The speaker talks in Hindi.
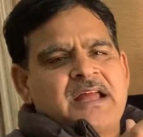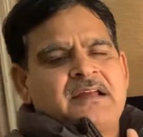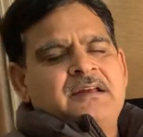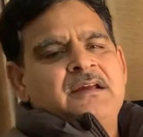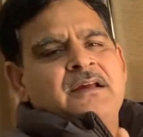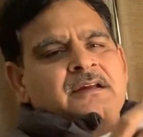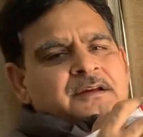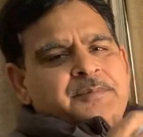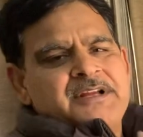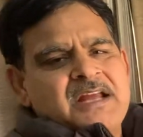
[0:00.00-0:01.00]
है
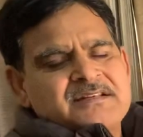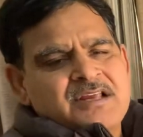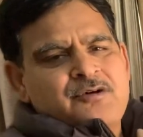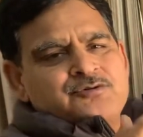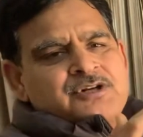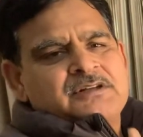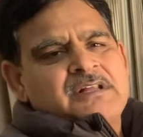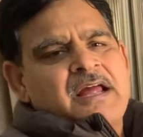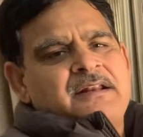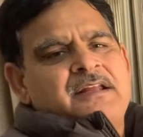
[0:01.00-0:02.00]
कि भाई ऐसा हो
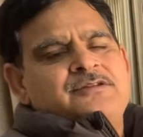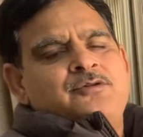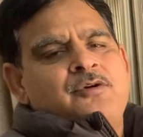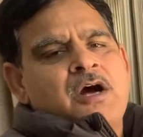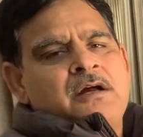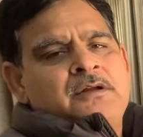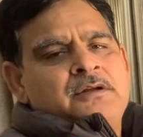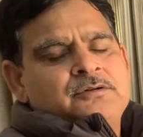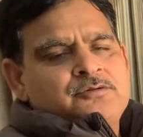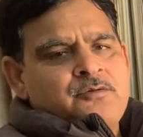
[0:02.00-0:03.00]
सकता है नहीं होगा
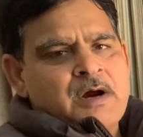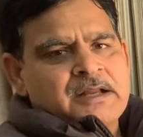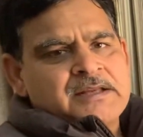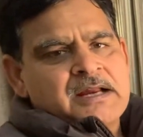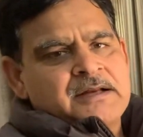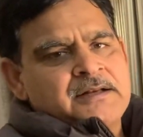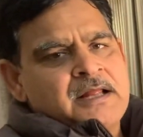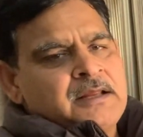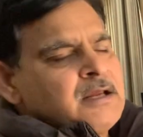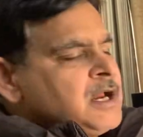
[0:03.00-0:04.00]
तो वहां क्या करना
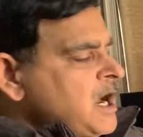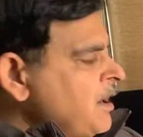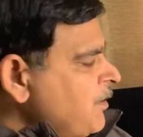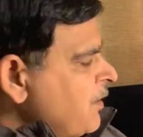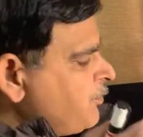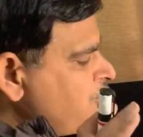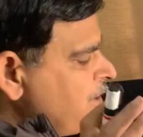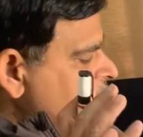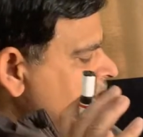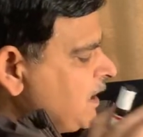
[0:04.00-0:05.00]
है अब आपको
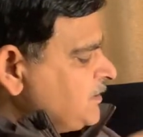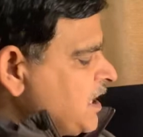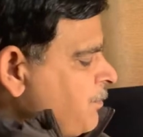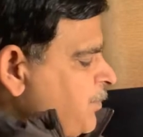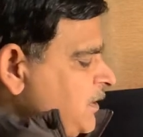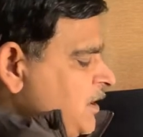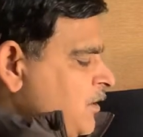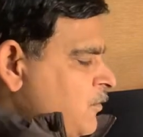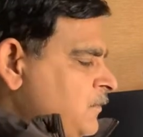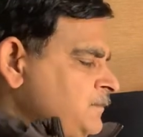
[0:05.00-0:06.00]
एक एग्जाम्पल
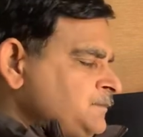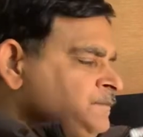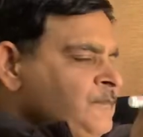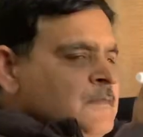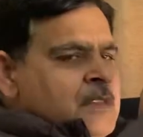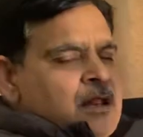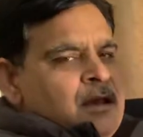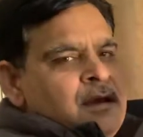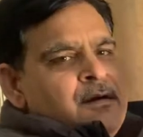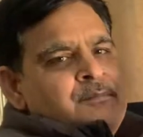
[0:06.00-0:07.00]
देखो
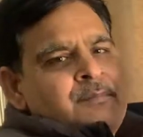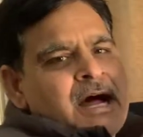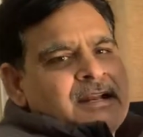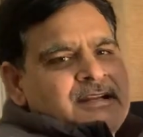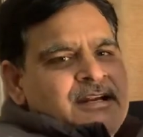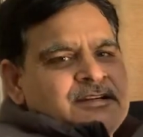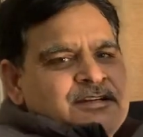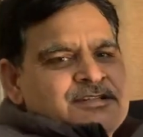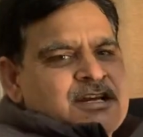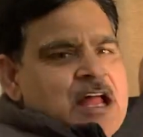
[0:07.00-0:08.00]
मार्केट
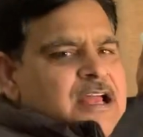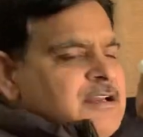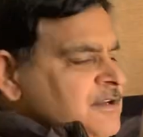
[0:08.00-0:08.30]
किसका है